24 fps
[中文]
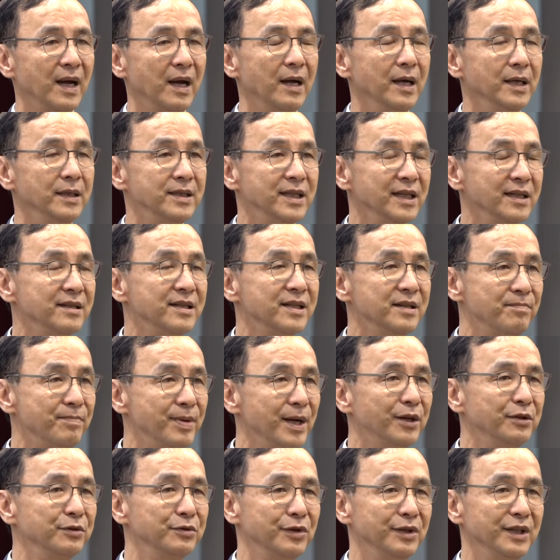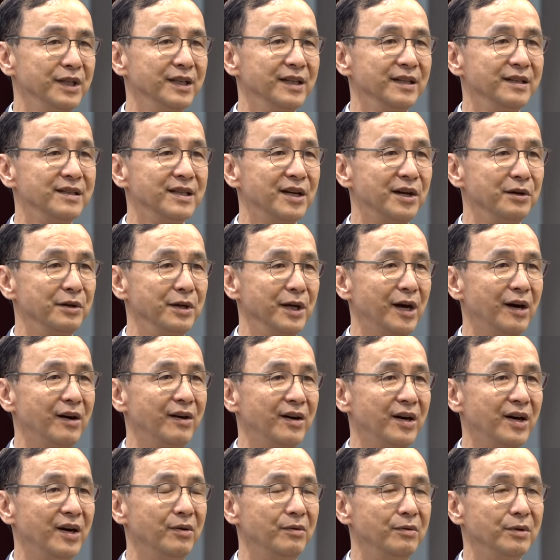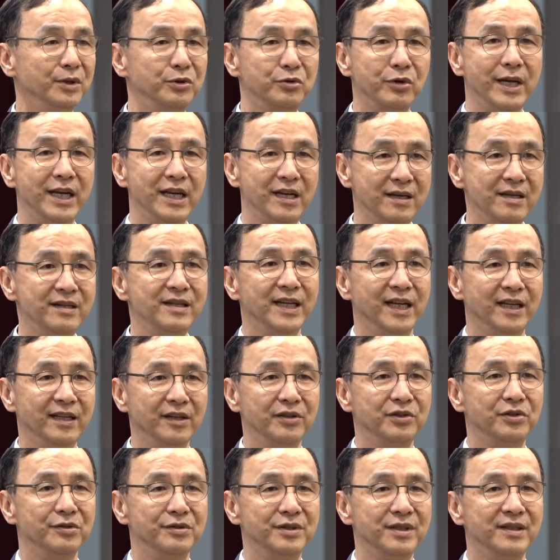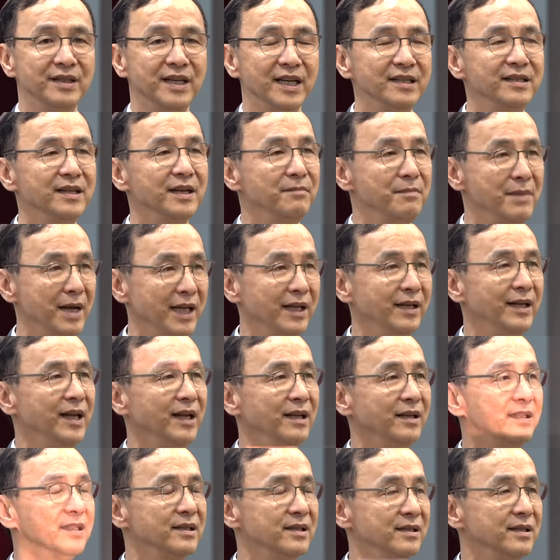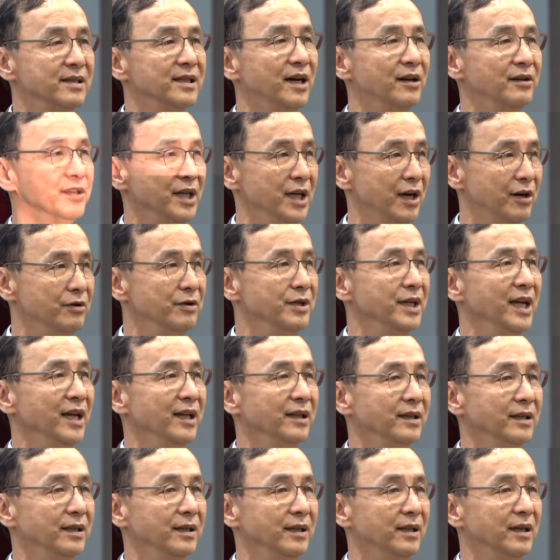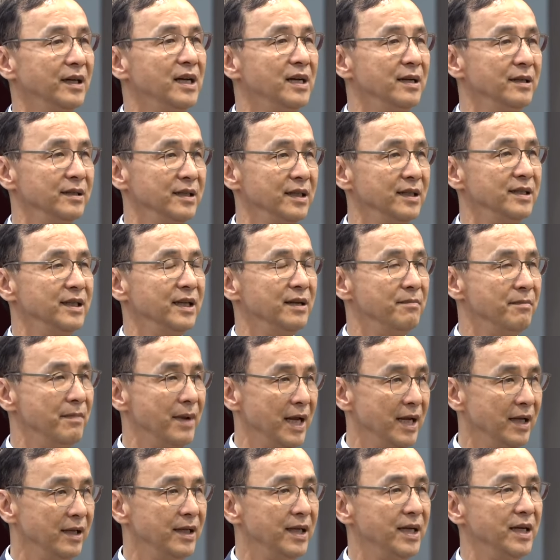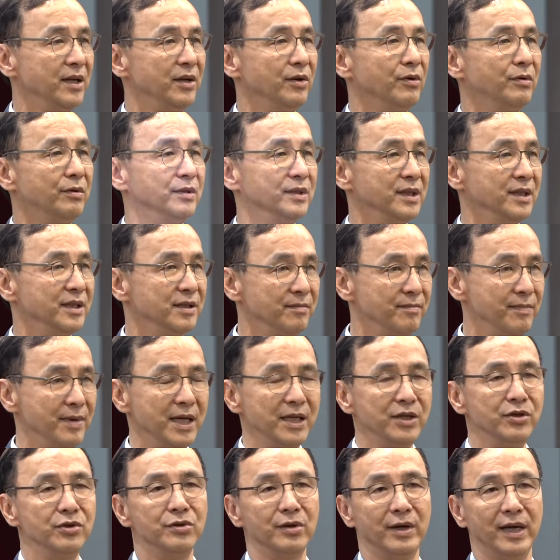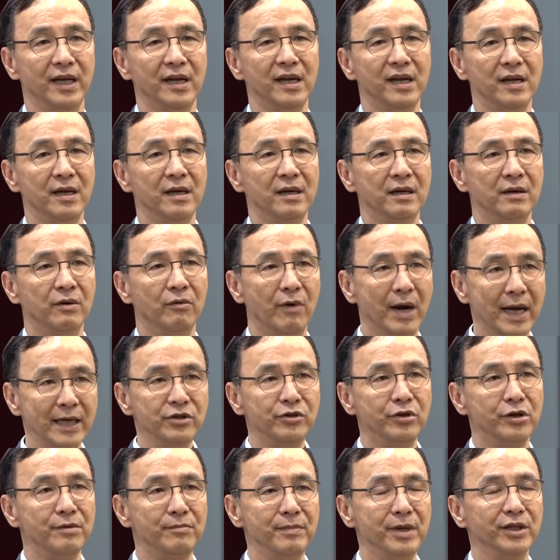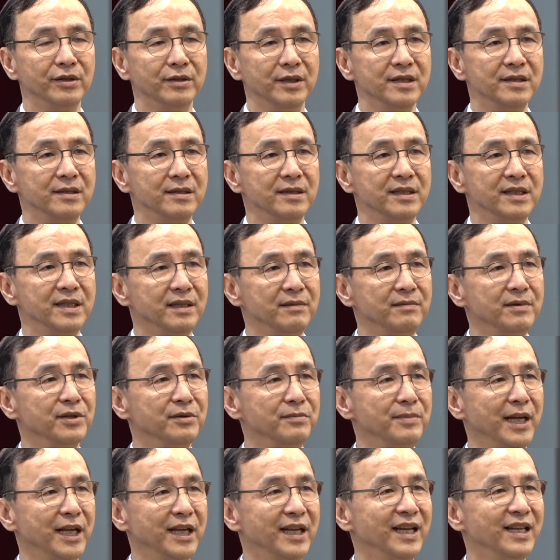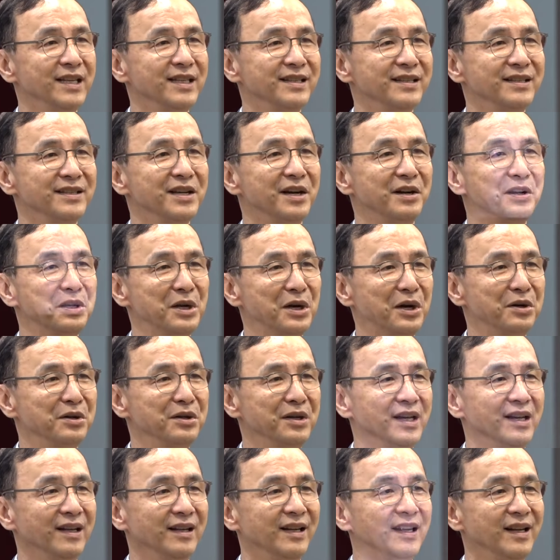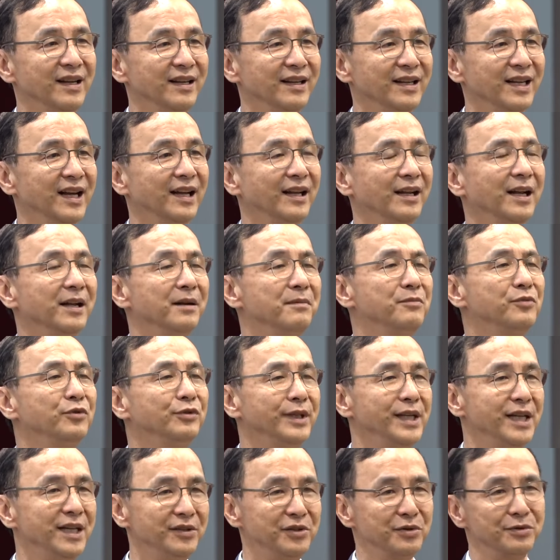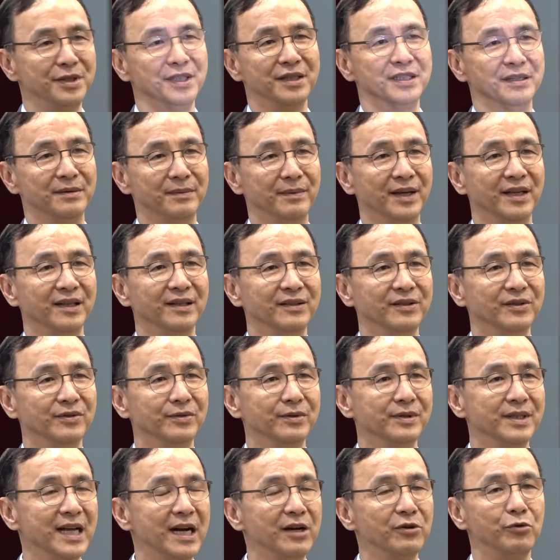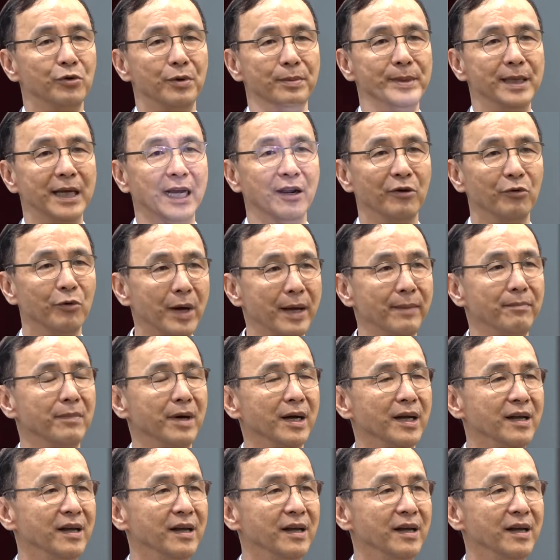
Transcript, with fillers: 哎，这个是标准的造谣啊！我最隐忍的就是这些每天制造谣言的这些媒体或者是名嘴，完全没有的事情就每天制造谣言，那他的目的就是什么？就是让我们党乱。